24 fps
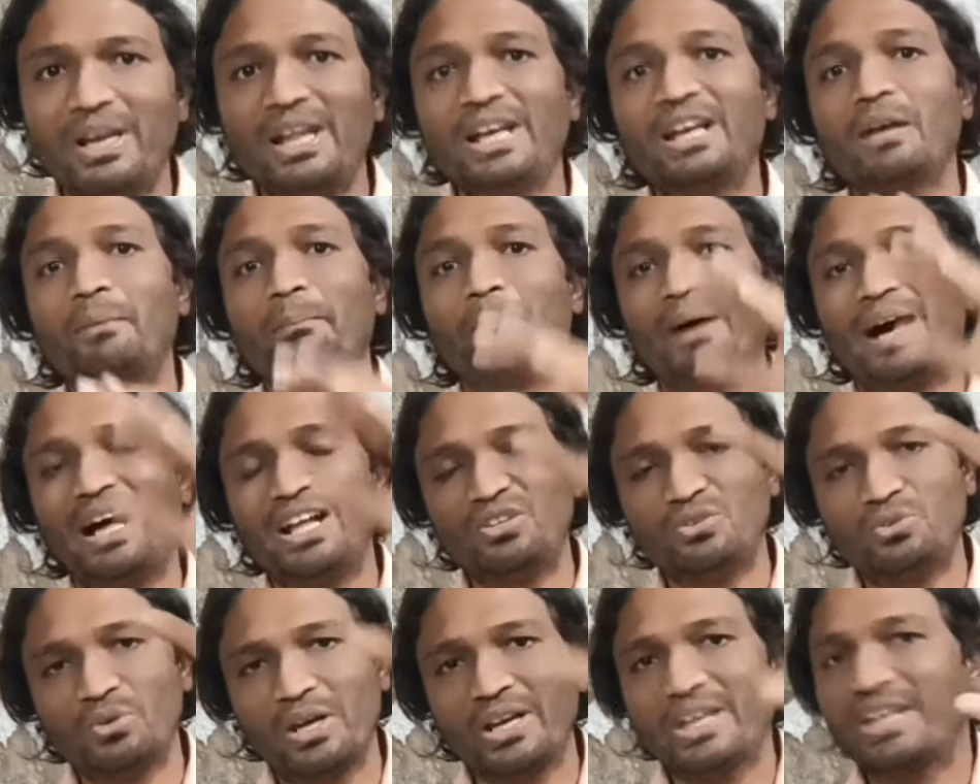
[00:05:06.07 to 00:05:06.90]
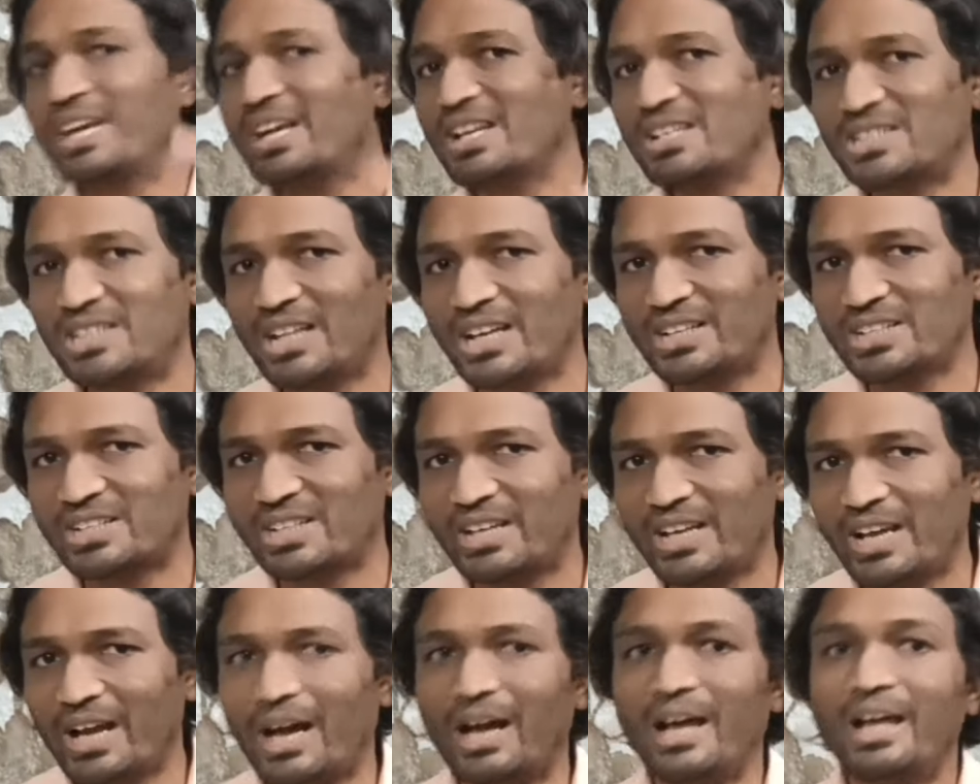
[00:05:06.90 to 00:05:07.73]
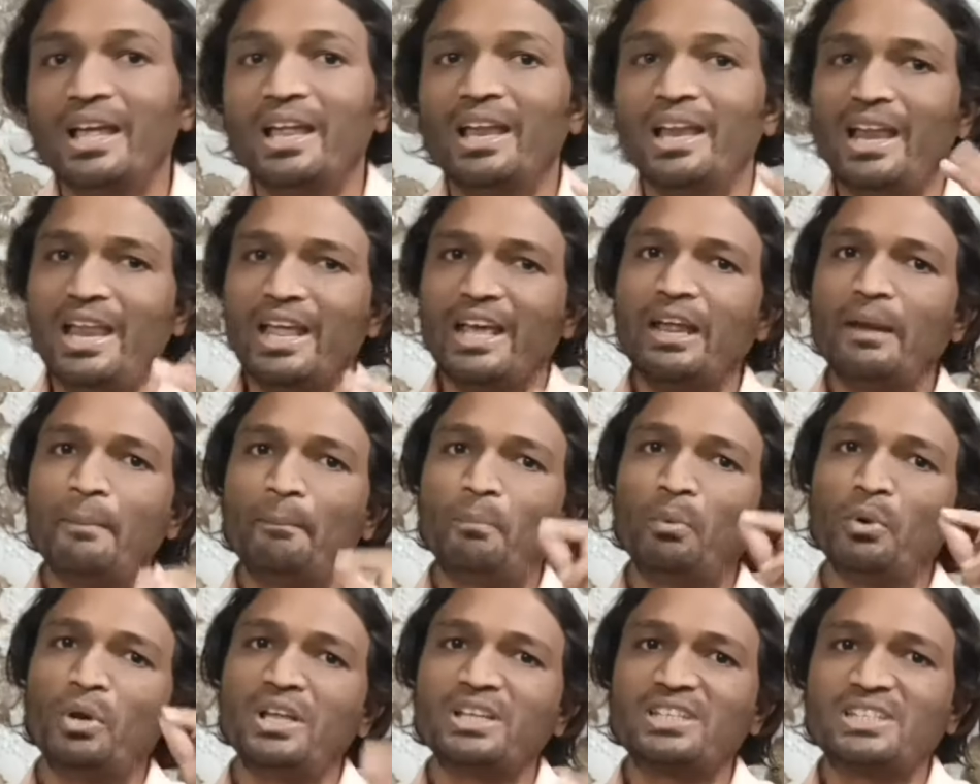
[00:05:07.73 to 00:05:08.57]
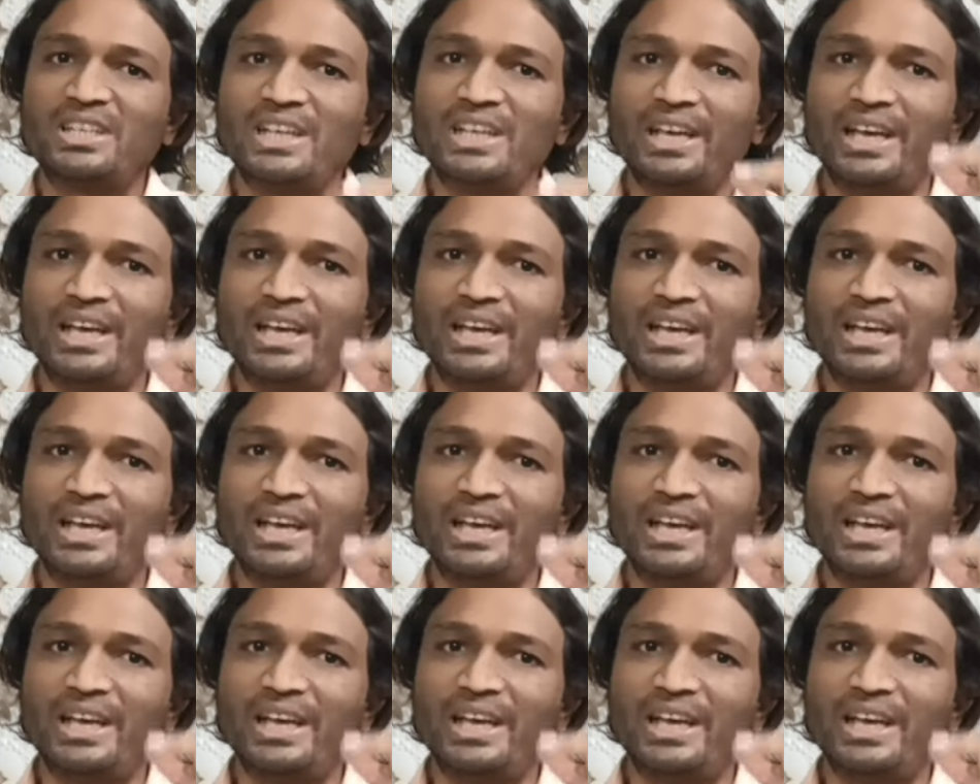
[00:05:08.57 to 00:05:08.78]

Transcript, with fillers: के बाद जो है केस दर्ज किया लेकिन पुलिस के